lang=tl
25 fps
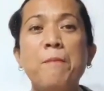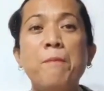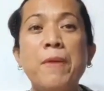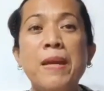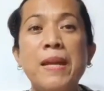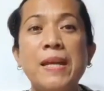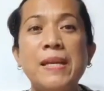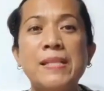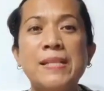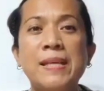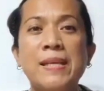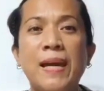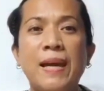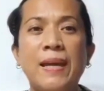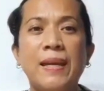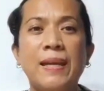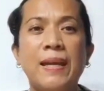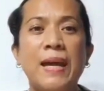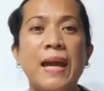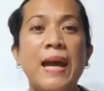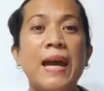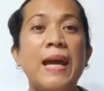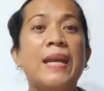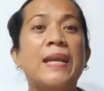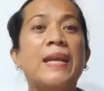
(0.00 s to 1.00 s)
Minsan
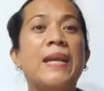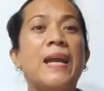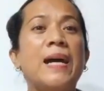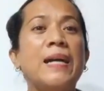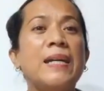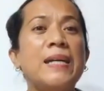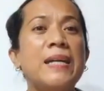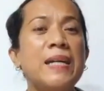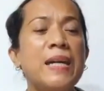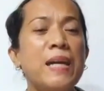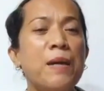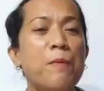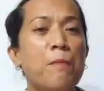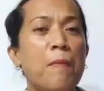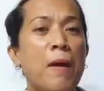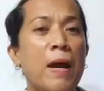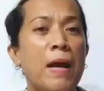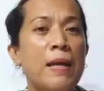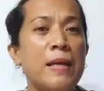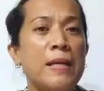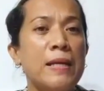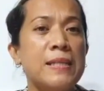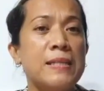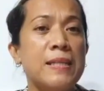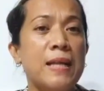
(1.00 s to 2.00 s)
nagiging
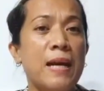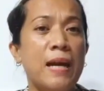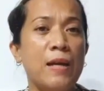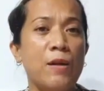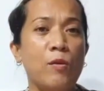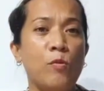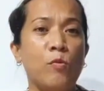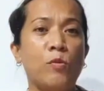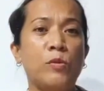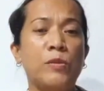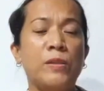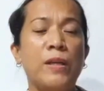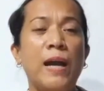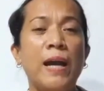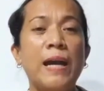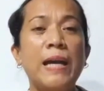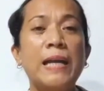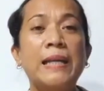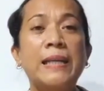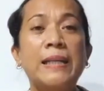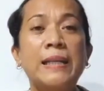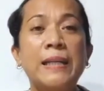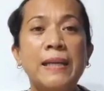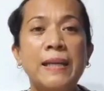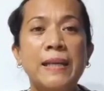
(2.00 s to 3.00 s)
malas tayo
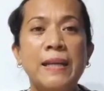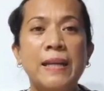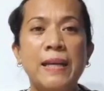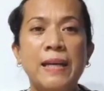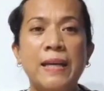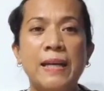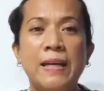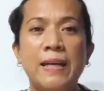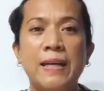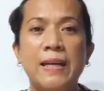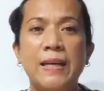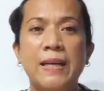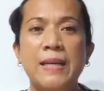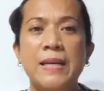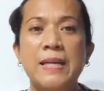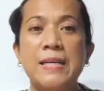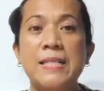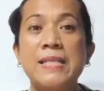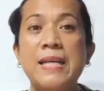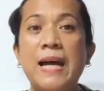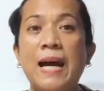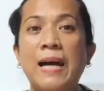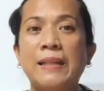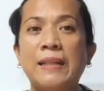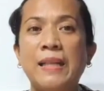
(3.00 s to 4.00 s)
dahil din
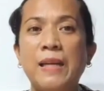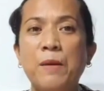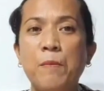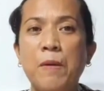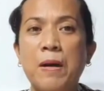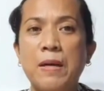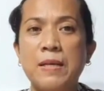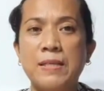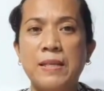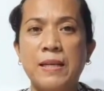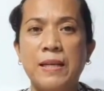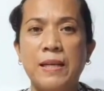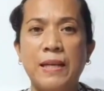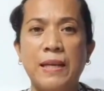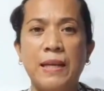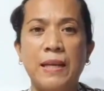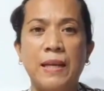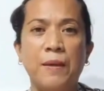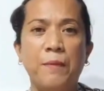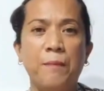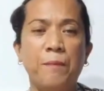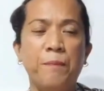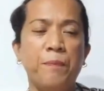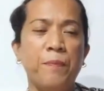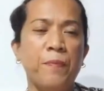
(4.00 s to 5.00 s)
sa ating mga
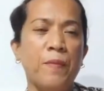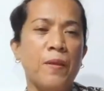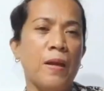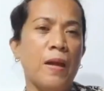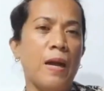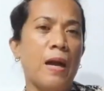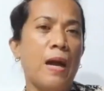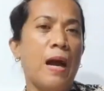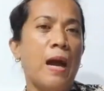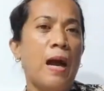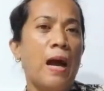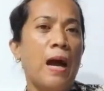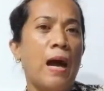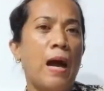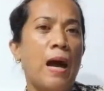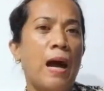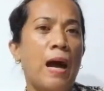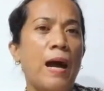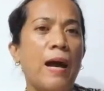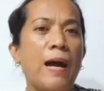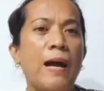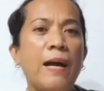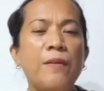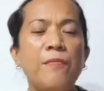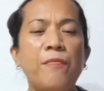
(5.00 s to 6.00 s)
sarili.
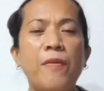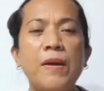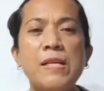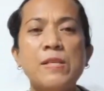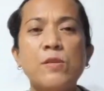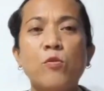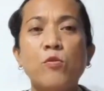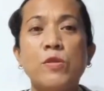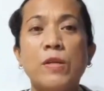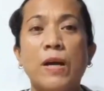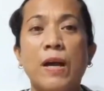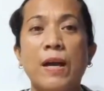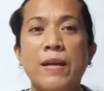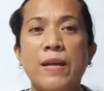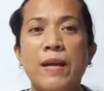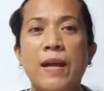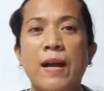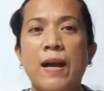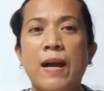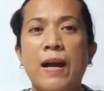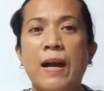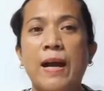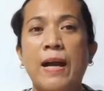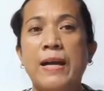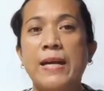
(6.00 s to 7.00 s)
Ang advice ko sa
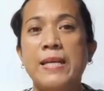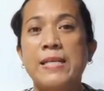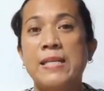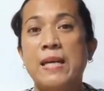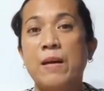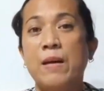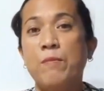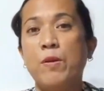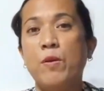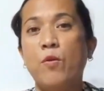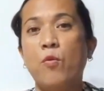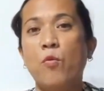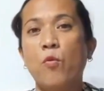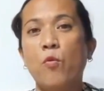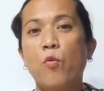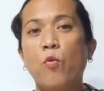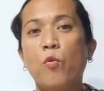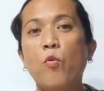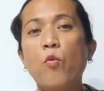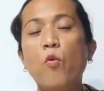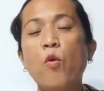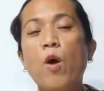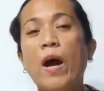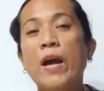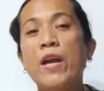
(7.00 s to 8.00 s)
kanya ay, sabi ko,
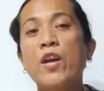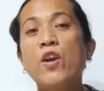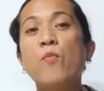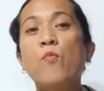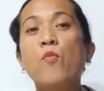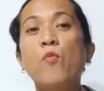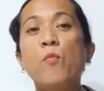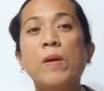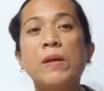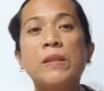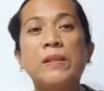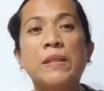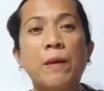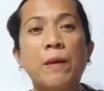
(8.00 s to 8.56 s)
kung ayaw mo